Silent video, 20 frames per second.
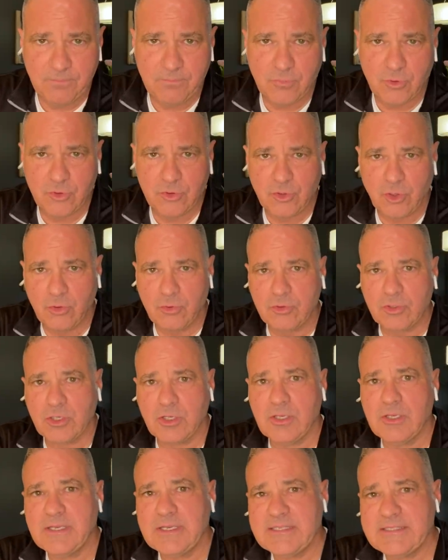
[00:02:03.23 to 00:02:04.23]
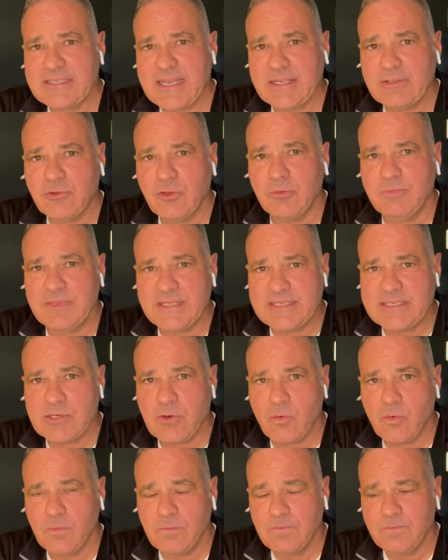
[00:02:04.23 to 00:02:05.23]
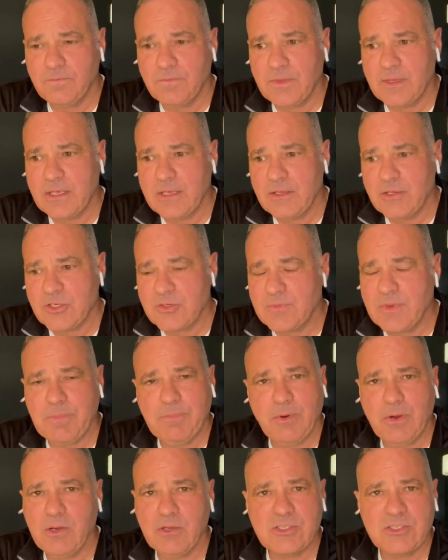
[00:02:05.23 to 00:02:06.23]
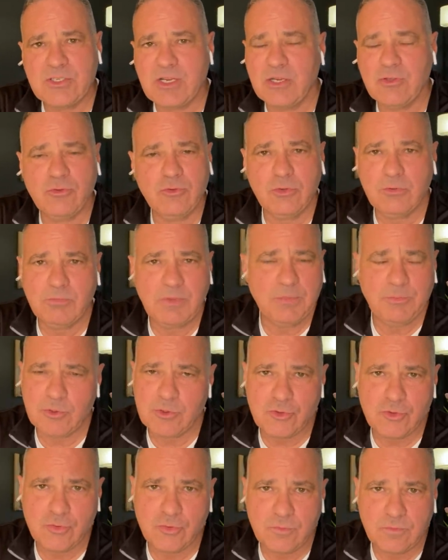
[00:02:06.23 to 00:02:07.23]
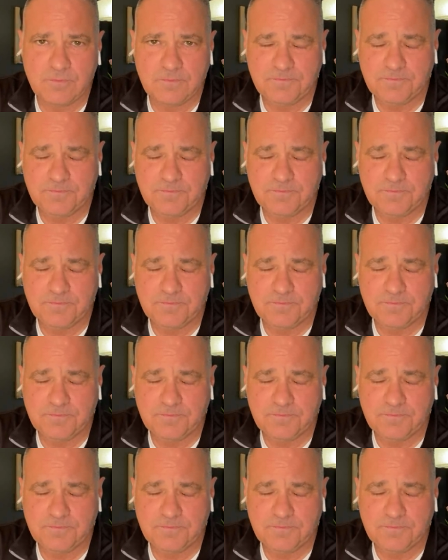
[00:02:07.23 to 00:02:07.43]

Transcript: pour d'autres actes médicaux. Je ne mets pas ça en doute, mais pas du tout.